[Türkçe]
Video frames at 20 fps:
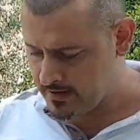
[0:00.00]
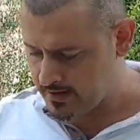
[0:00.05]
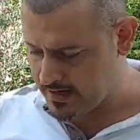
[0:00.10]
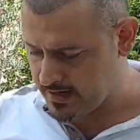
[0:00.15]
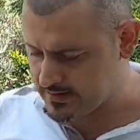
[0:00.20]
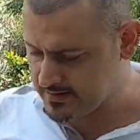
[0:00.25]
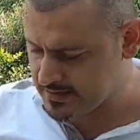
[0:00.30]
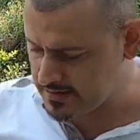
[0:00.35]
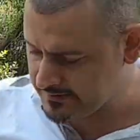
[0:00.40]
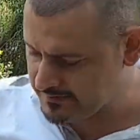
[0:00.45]

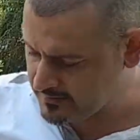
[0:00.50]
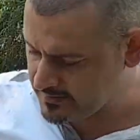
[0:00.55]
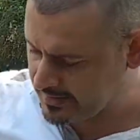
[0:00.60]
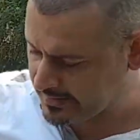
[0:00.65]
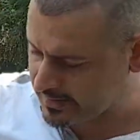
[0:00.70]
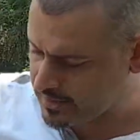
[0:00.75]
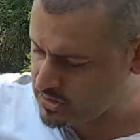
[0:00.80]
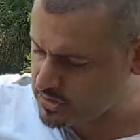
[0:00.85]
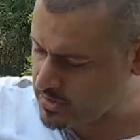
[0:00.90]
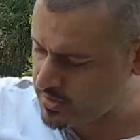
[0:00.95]

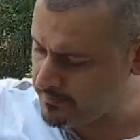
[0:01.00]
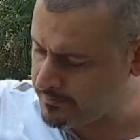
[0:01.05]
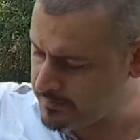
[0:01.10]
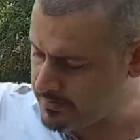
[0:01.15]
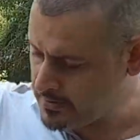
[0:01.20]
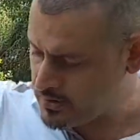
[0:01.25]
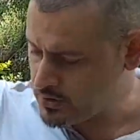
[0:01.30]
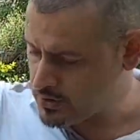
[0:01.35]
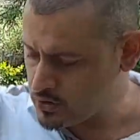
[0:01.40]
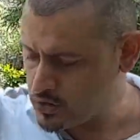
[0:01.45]
Etrafındaki çap
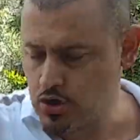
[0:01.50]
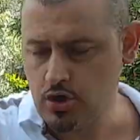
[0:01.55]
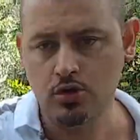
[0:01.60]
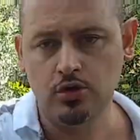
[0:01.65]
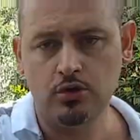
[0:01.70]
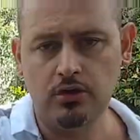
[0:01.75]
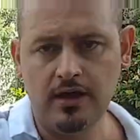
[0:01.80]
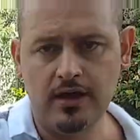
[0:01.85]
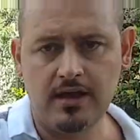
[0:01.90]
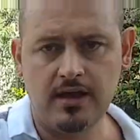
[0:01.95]

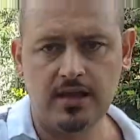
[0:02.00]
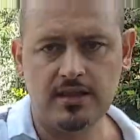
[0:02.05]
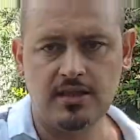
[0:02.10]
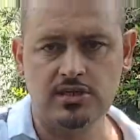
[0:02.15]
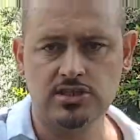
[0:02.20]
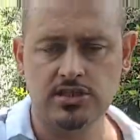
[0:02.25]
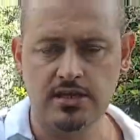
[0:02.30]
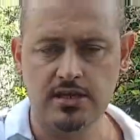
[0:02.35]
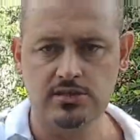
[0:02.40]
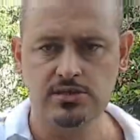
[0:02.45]
kiyolu
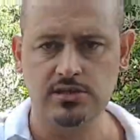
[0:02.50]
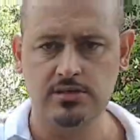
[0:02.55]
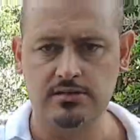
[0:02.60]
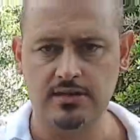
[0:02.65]
arkadaşlar için.